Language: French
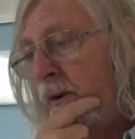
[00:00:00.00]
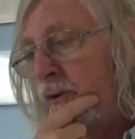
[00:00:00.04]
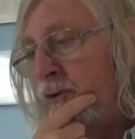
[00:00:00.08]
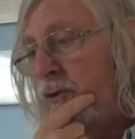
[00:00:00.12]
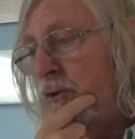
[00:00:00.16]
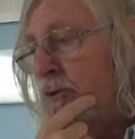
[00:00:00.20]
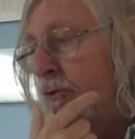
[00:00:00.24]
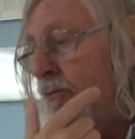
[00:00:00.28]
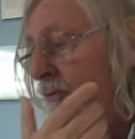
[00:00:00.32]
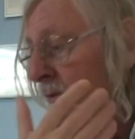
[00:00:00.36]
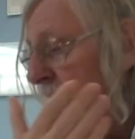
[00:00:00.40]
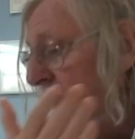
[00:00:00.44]

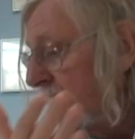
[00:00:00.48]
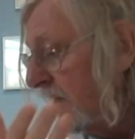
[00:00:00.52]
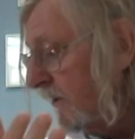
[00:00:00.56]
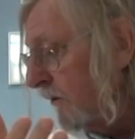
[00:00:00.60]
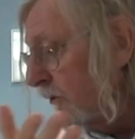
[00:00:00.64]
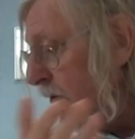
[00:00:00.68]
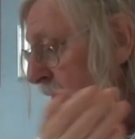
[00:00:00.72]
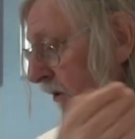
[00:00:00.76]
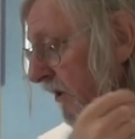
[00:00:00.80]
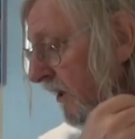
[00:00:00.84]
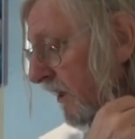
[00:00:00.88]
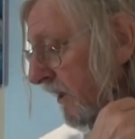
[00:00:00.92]
Je suis
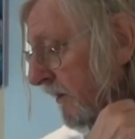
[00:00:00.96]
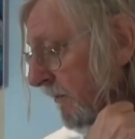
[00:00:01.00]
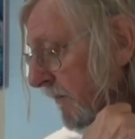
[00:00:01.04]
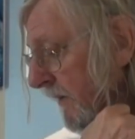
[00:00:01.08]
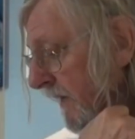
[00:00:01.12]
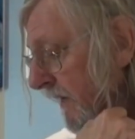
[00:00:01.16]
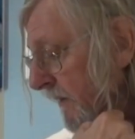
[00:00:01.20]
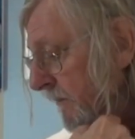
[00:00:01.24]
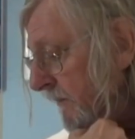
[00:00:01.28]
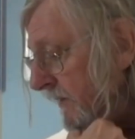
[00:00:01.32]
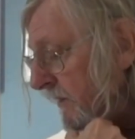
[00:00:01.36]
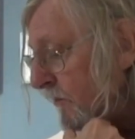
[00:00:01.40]
d'accord avec
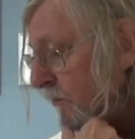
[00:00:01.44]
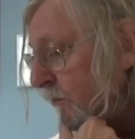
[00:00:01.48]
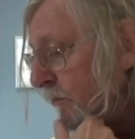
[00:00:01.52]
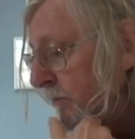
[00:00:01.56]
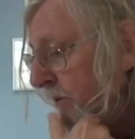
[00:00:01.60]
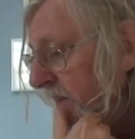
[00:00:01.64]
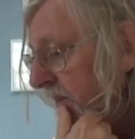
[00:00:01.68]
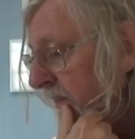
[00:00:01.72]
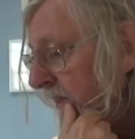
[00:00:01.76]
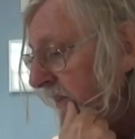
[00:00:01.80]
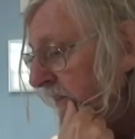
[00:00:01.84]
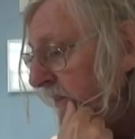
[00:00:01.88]
ma,
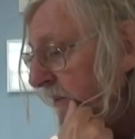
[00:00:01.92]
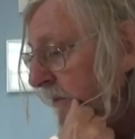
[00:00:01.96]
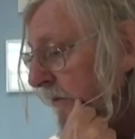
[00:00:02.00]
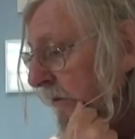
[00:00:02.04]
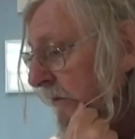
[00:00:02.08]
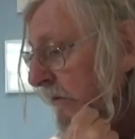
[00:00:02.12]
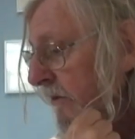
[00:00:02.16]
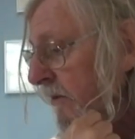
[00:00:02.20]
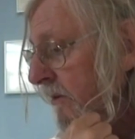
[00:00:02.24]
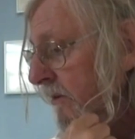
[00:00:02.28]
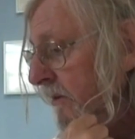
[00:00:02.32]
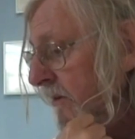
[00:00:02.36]

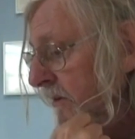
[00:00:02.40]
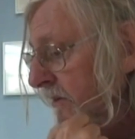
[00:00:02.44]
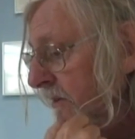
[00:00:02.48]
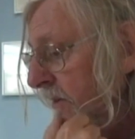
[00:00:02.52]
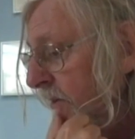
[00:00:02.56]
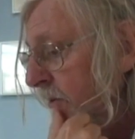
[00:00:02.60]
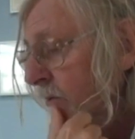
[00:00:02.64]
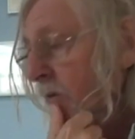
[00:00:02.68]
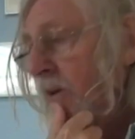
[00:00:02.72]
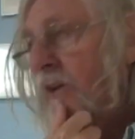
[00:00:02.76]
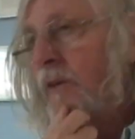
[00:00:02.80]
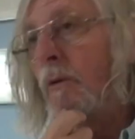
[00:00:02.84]
compatriote
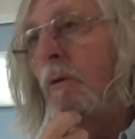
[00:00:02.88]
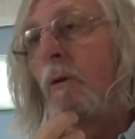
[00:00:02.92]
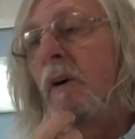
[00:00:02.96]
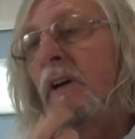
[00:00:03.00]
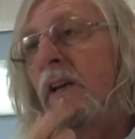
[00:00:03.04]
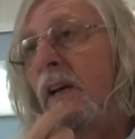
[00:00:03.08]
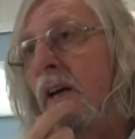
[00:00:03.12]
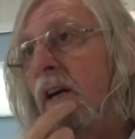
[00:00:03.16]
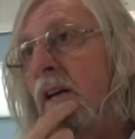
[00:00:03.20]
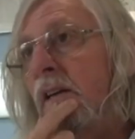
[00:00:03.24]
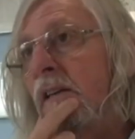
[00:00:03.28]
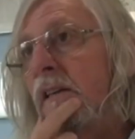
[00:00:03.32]
Ségolène
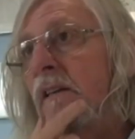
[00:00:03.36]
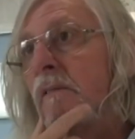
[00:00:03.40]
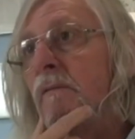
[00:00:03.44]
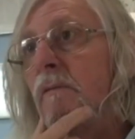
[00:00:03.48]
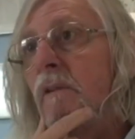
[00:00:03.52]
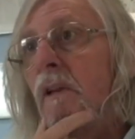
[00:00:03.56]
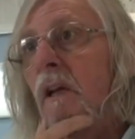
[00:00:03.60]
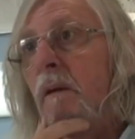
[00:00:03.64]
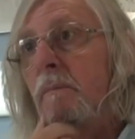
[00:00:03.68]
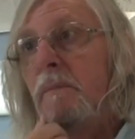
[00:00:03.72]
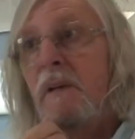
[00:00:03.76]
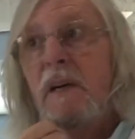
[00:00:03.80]
Royal qu'il
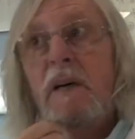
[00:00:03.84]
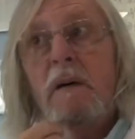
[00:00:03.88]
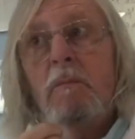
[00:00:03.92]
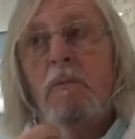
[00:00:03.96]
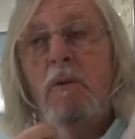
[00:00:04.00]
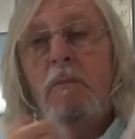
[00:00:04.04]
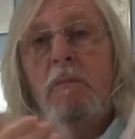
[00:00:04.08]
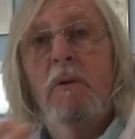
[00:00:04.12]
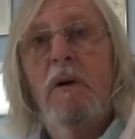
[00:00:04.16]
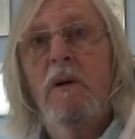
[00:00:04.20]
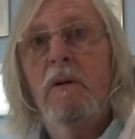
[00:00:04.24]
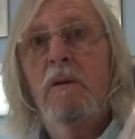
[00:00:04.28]
faudra bien un
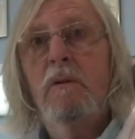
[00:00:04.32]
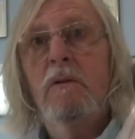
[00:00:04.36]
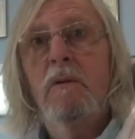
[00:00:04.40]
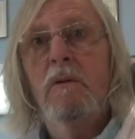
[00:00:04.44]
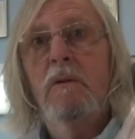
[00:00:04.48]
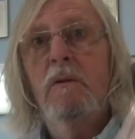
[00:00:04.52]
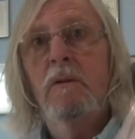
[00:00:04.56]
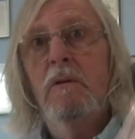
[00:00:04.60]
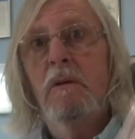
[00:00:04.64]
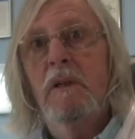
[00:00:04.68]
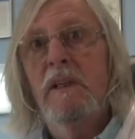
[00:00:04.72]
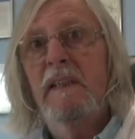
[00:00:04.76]
moment
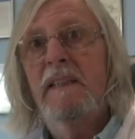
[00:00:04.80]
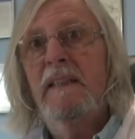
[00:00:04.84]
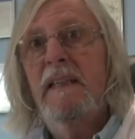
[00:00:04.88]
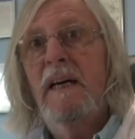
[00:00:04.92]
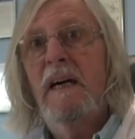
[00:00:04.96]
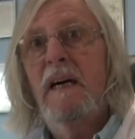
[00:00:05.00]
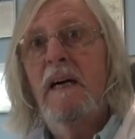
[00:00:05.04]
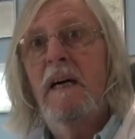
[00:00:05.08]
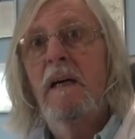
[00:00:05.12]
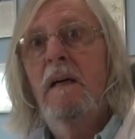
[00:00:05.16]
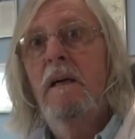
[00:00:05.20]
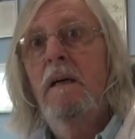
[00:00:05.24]
que
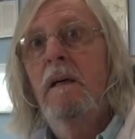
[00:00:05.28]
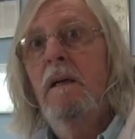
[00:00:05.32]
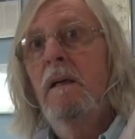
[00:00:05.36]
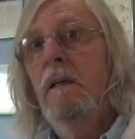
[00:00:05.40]
l'État